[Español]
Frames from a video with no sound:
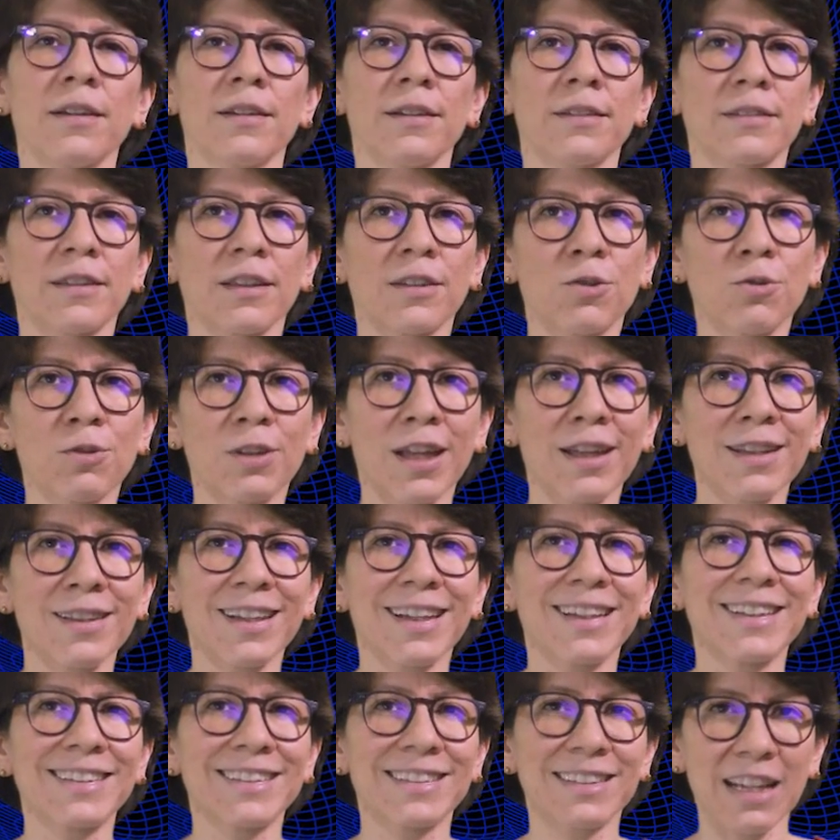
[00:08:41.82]
Esta
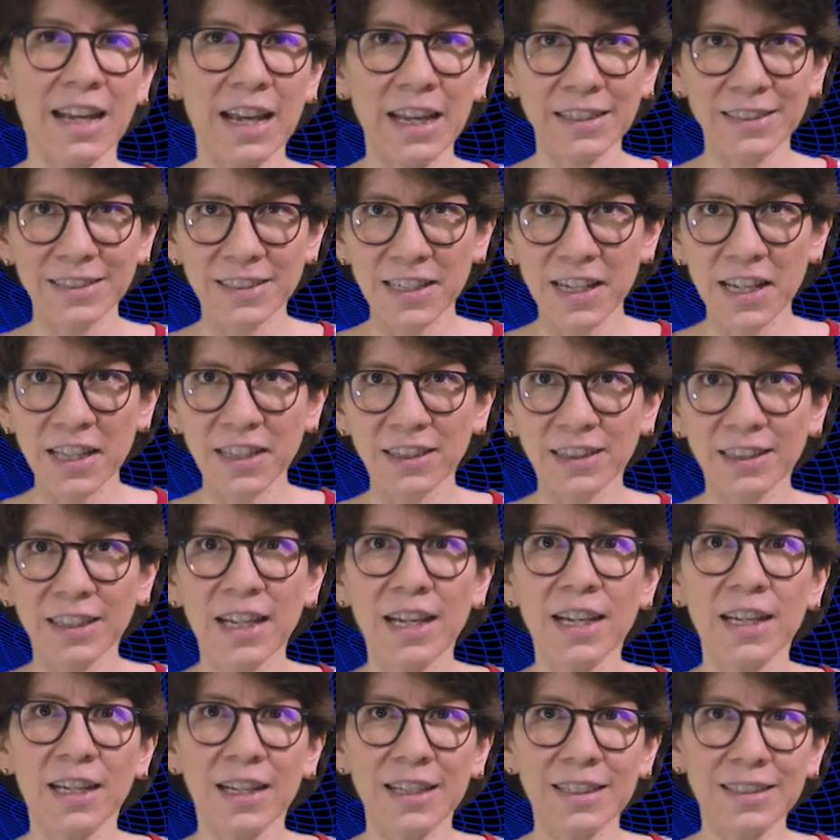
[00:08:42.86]
ciudad se
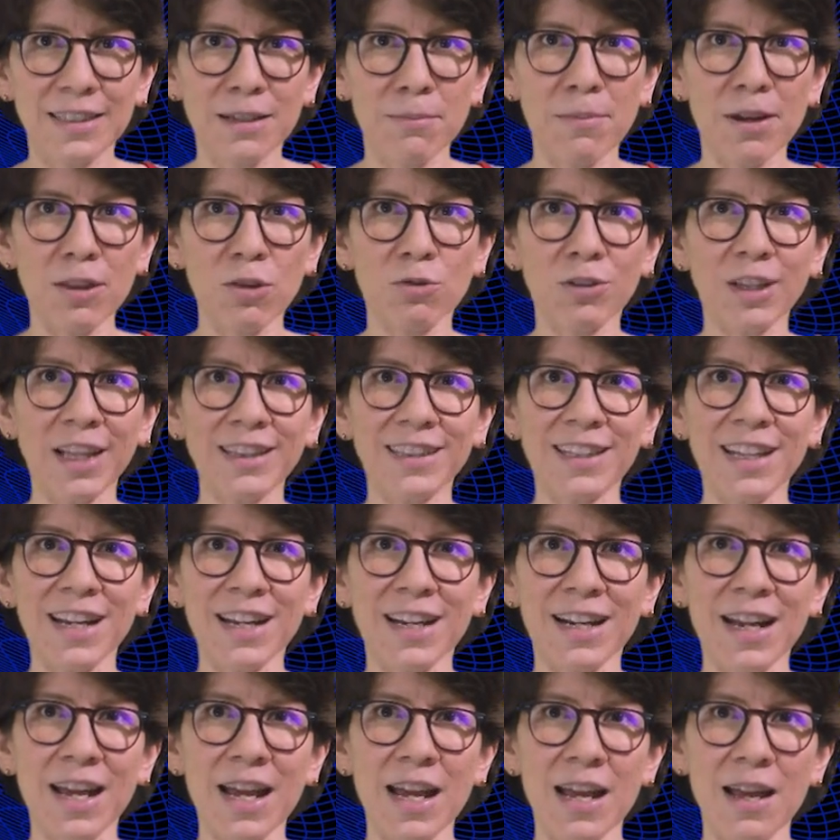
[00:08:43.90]
asienta encima de una
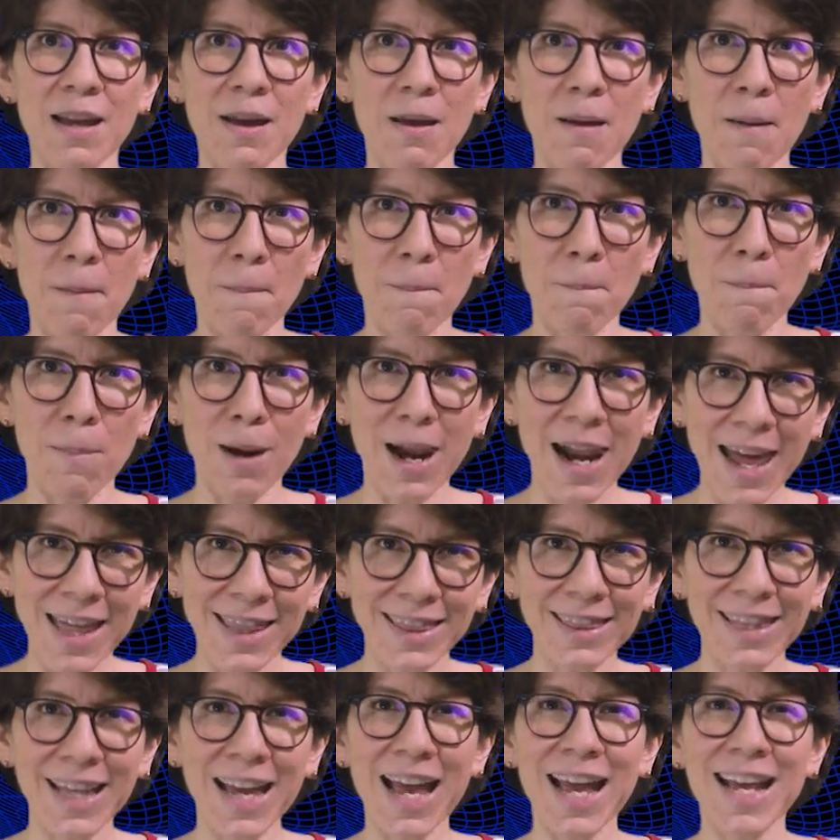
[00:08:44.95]
tierra
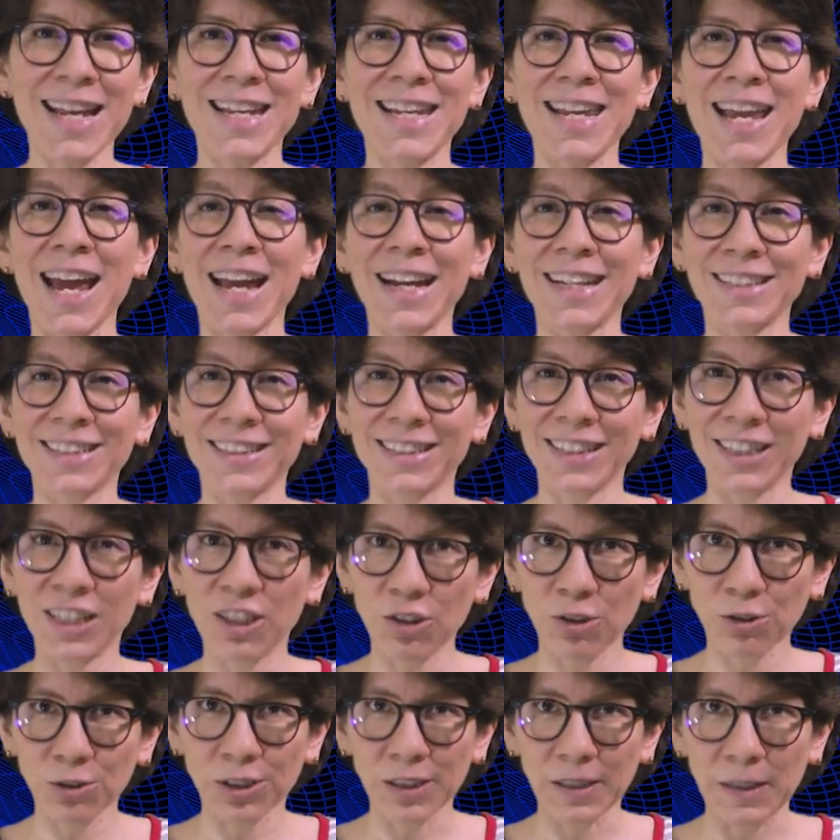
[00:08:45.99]
blanda y
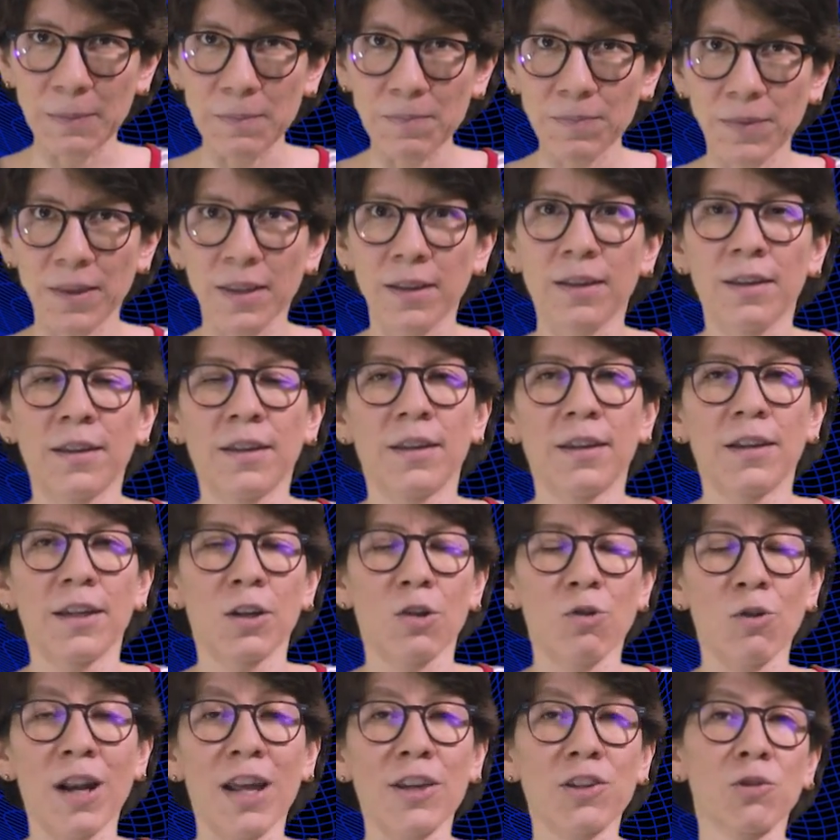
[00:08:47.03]
arcillosa.
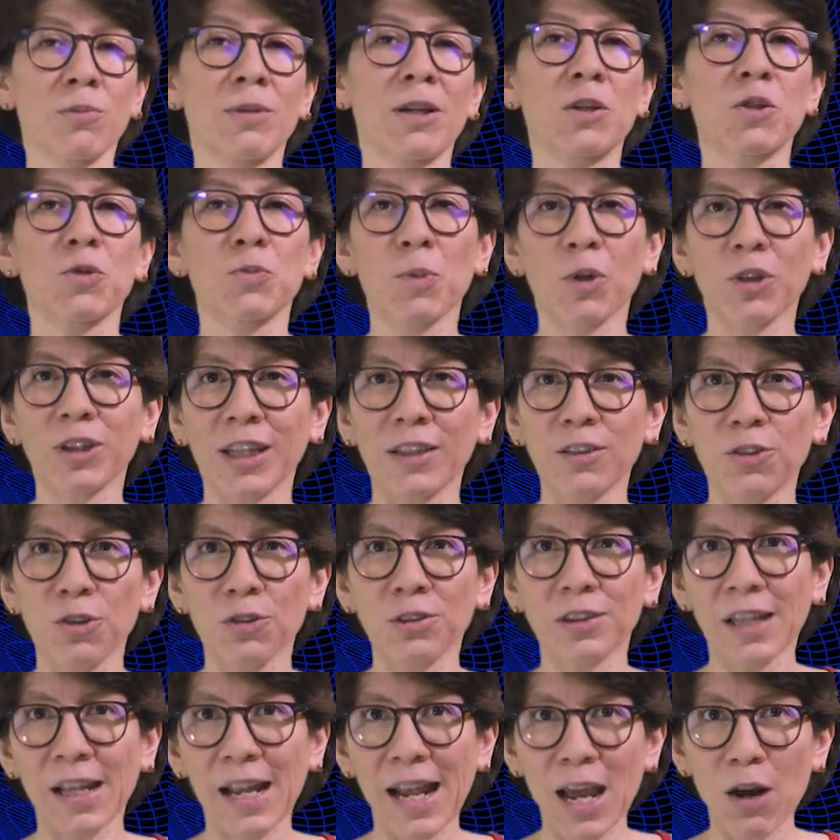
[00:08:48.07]
Con la
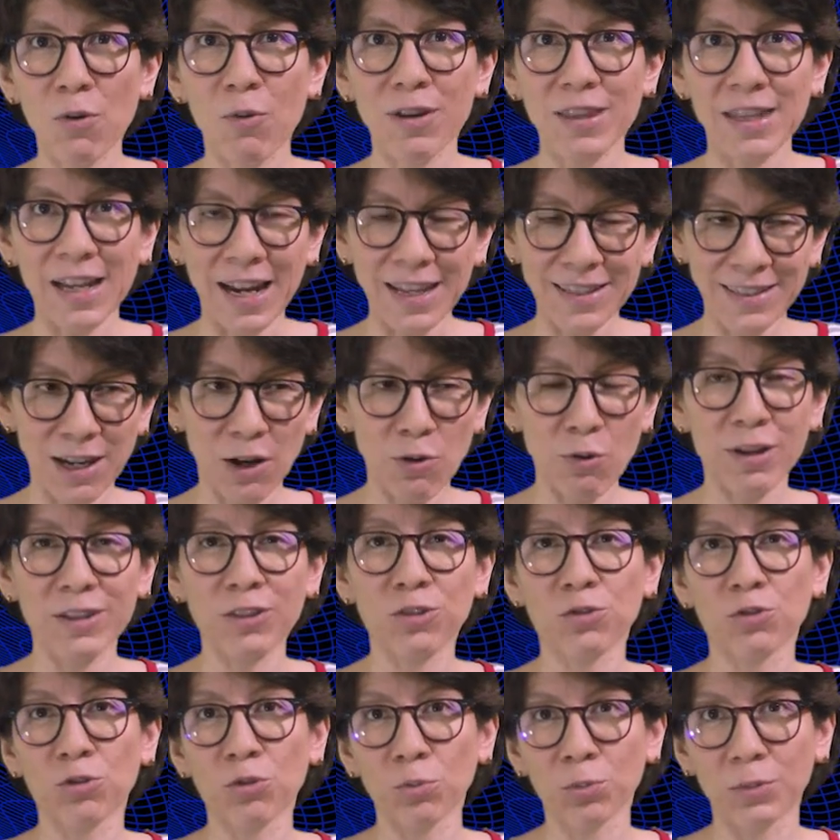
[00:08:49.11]
sobreexplotación del agua de las aguas
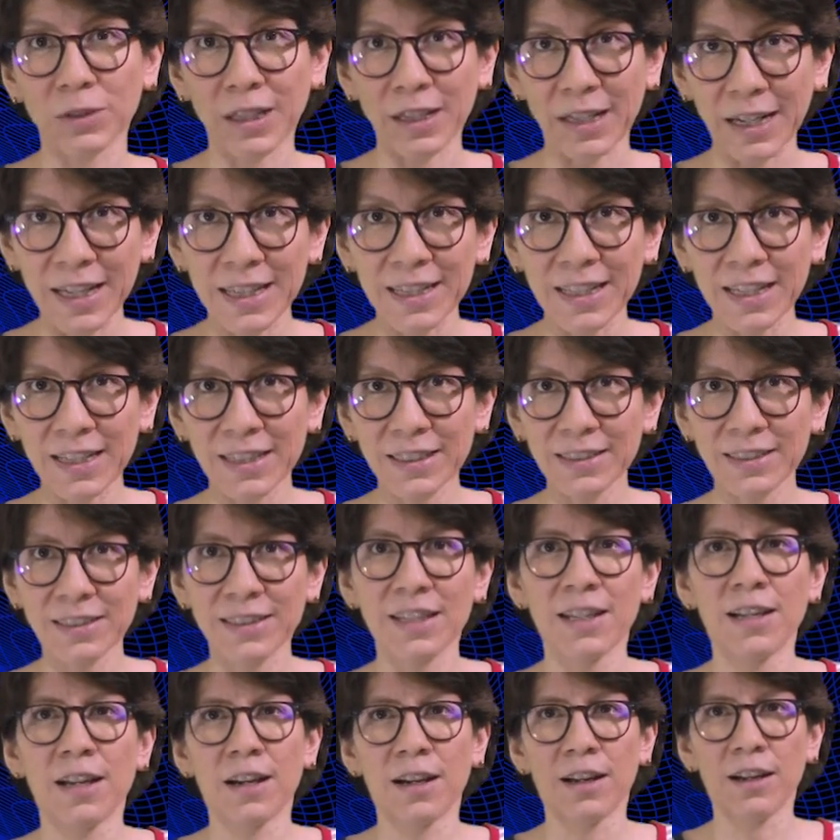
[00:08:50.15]
subterráneas,
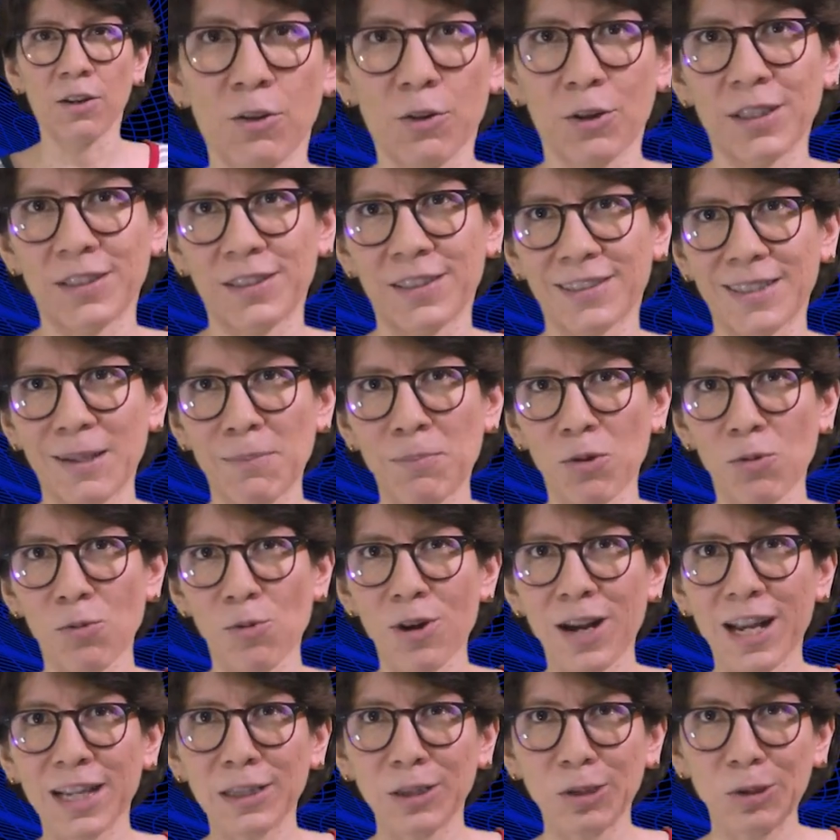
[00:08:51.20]
lo que se está
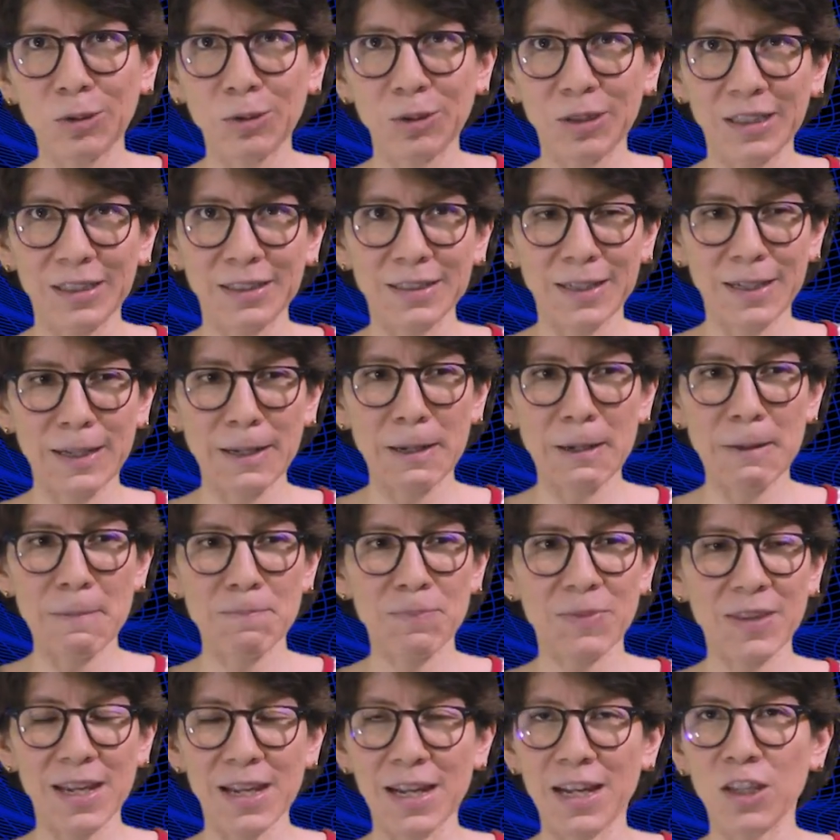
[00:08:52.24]
provocando es que
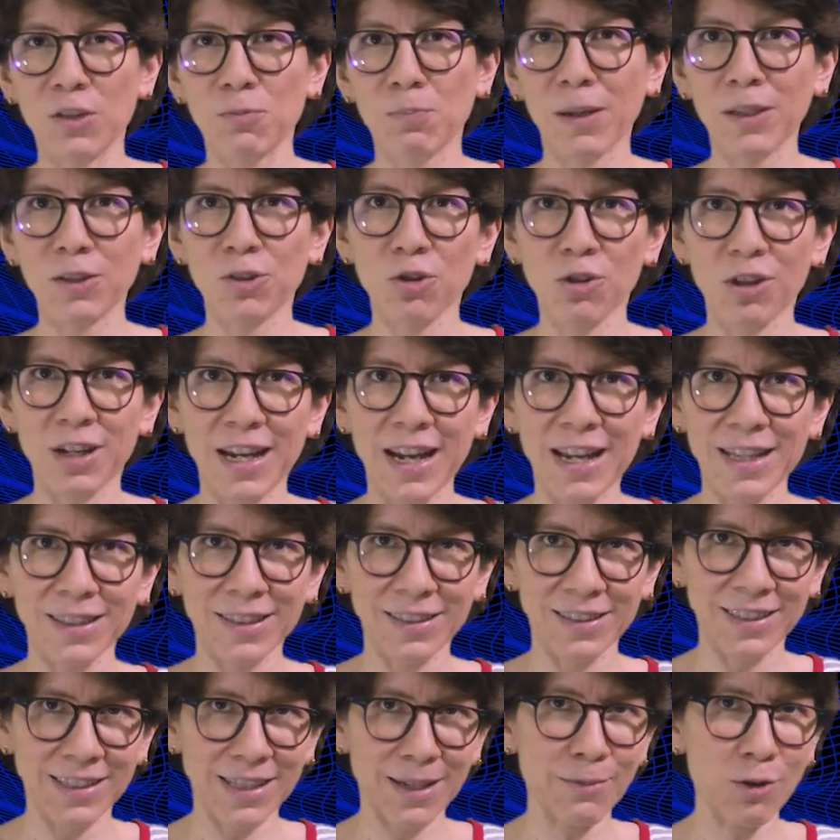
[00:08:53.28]
el espacio que
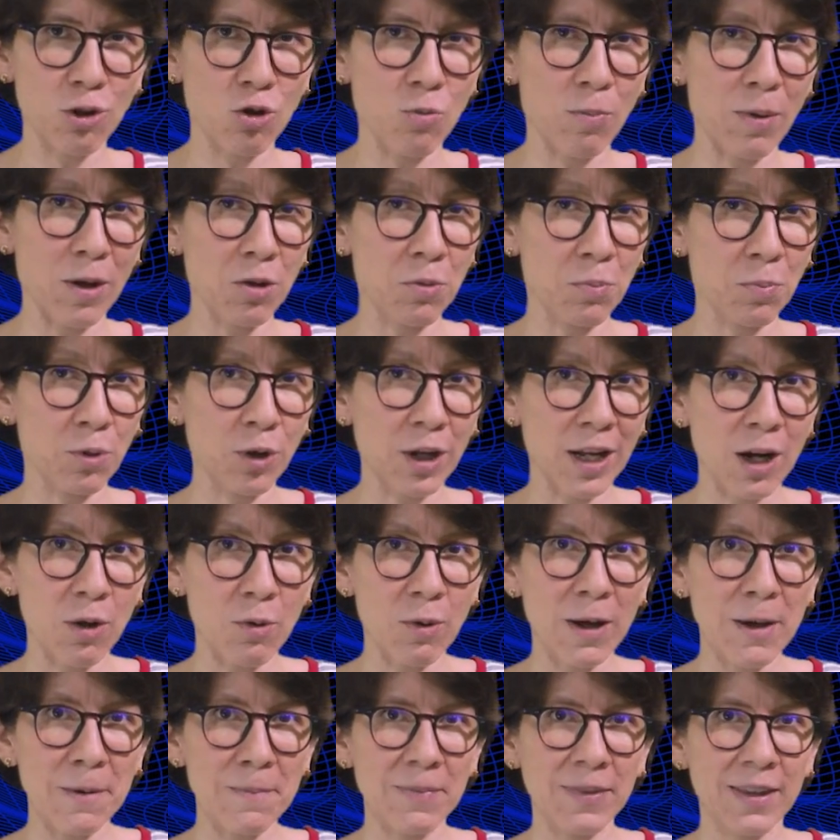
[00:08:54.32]
antes estaba ocupado por
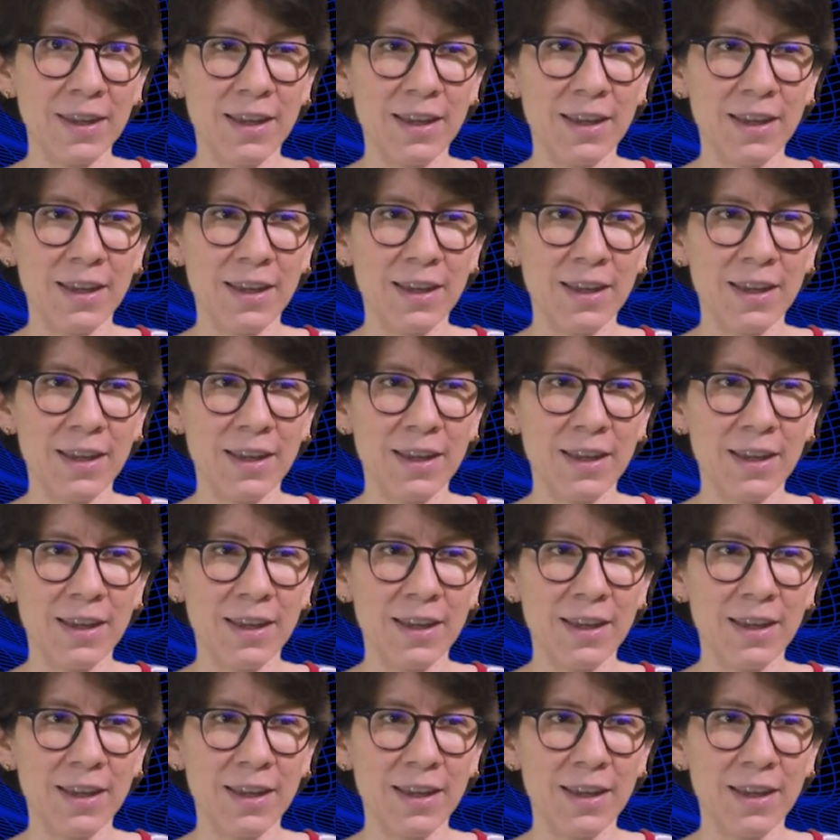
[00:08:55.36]
agua